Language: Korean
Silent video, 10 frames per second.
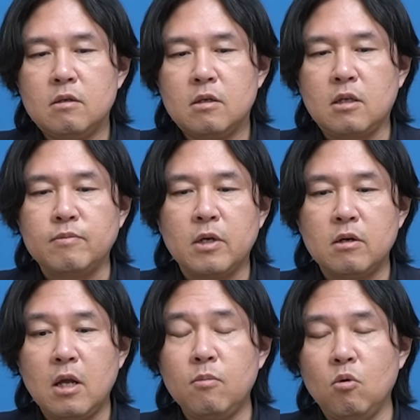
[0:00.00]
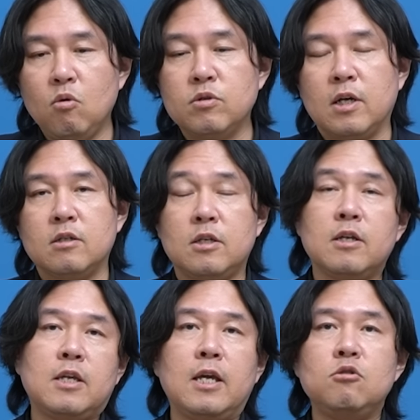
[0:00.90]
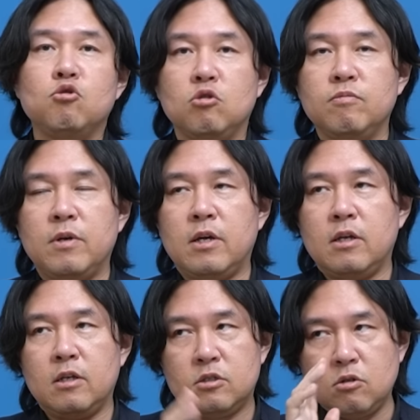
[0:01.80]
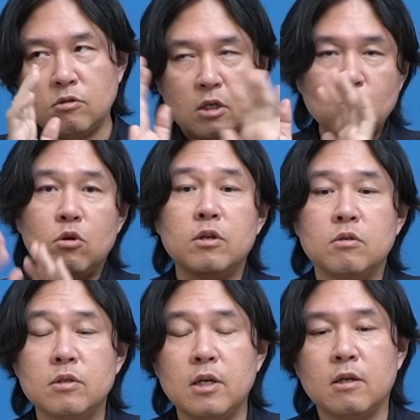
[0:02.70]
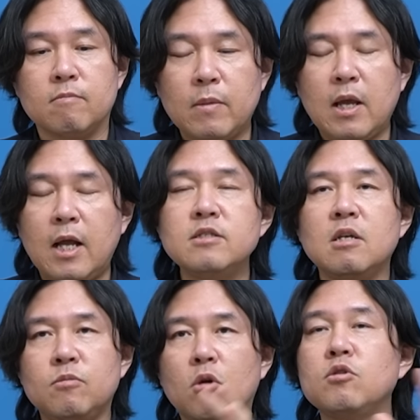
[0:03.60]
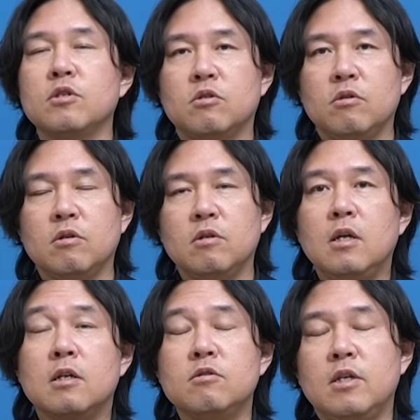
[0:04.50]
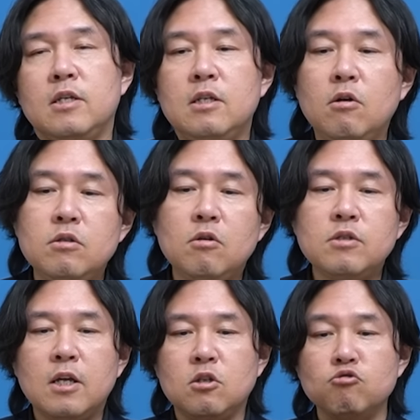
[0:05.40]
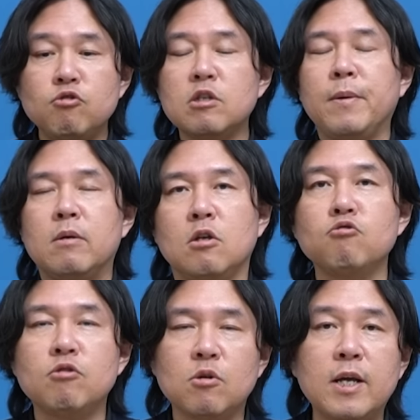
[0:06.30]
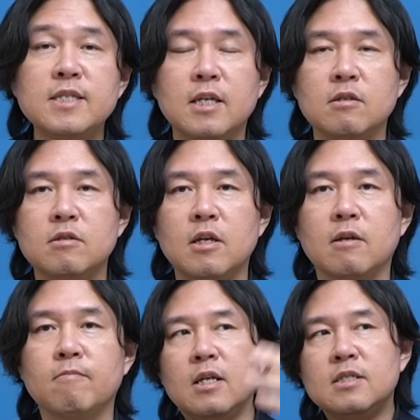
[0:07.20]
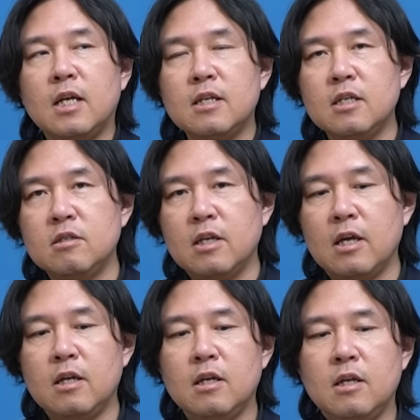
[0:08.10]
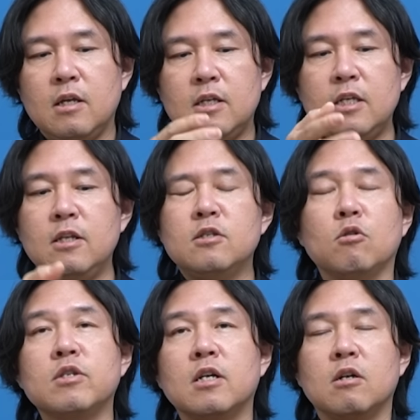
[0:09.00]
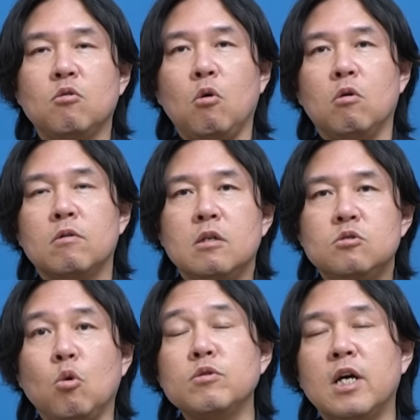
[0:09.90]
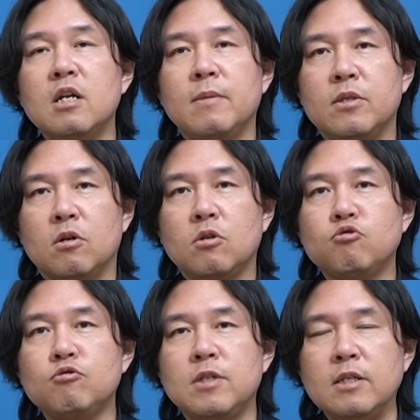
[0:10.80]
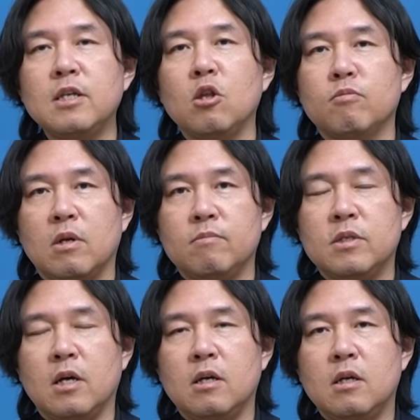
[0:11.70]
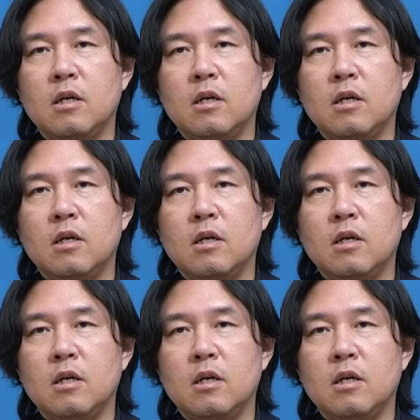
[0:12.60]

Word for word: 그러니까 답사를 해보고 제가 제 개인 유튜브에 영상도 올렸는데 한참 떨어져 있어요. 그런데 이런 현상이 전국에서 확인되는데 산기슭에 이들이 정착하고 농장을 만들어서 축산산업을 합니다.